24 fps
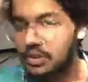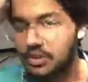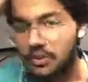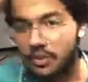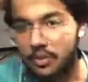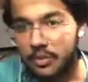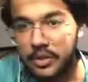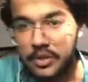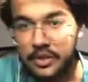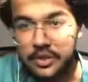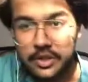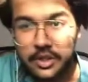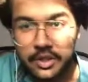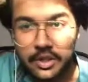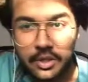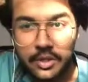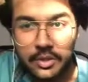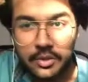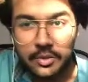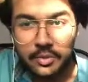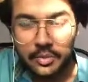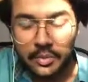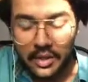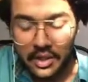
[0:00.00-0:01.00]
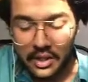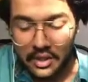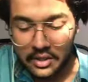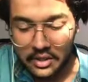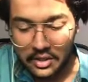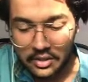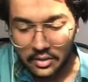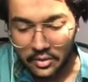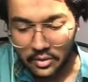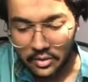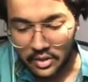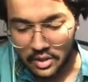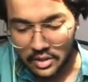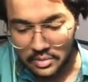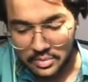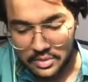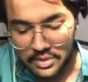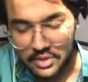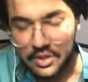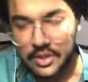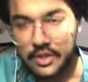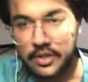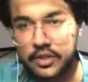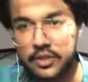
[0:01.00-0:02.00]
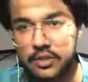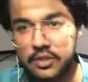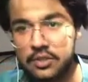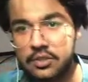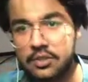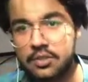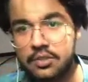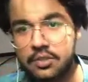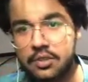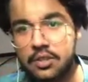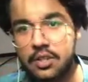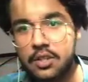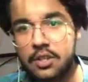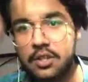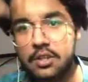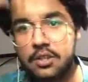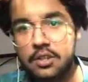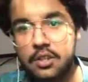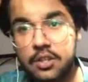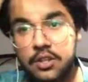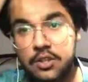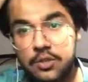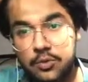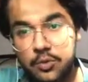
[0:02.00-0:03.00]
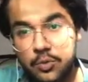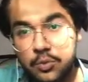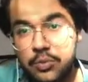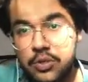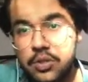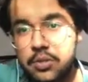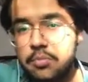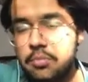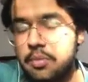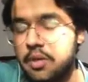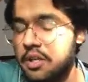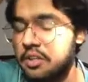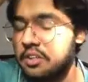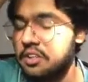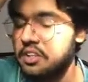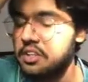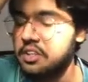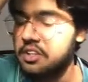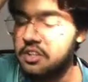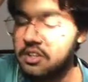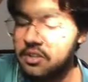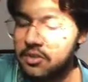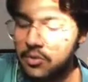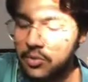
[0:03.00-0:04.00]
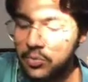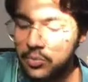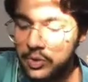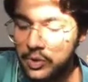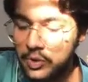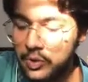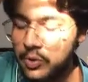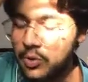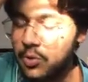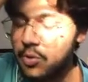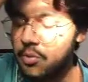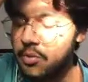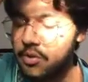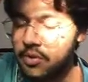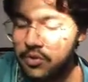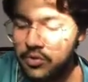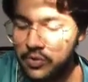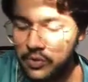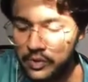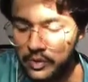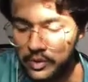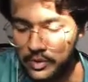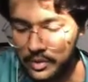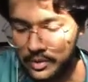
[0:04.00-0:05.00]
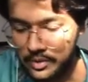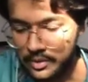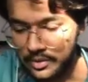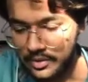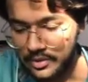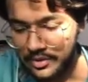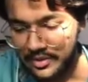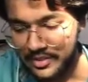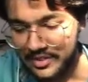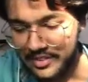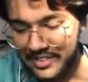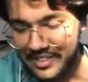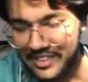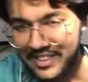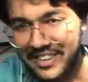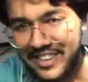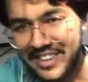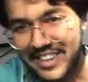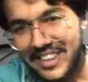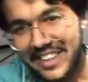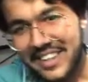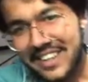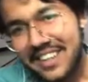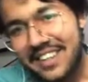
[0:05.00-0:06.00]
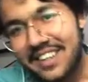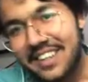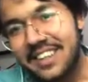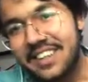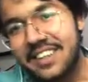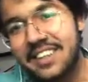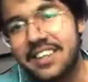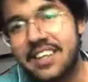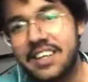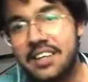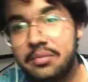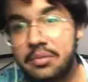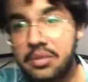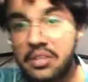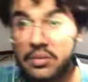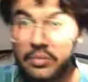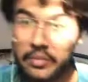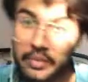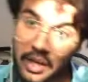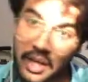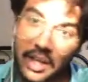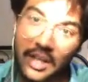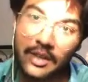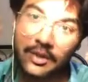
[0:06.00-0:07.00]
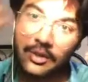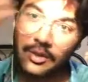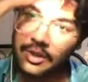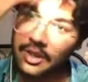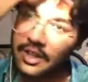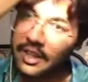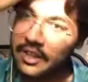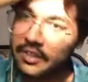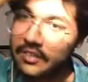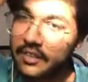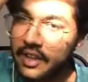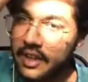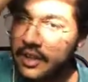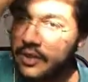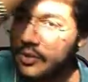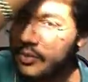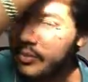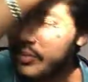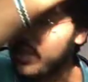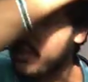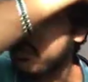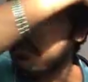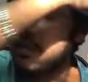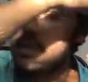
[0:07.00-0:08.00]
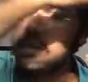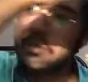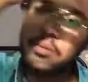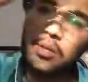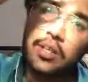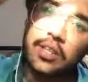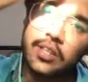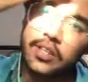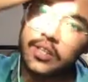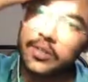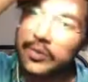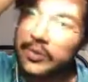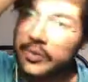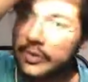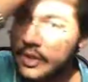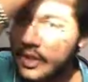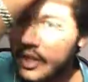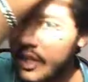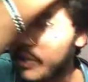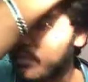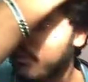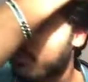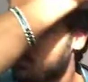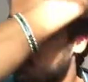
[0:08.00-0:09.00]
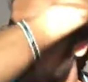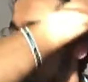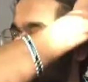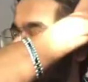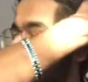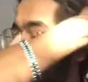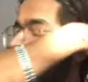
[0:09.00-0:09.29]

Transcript: इन चीज़ों में अच्छी नहीं हूँ भाई लौंडा पीछे से नहीं नहीं तुम ही बेहतरीन तुम ही तो हो बस जो हो यार मेरे बाल कोई कटवा दो बड़ी मेहरबानी होगी आप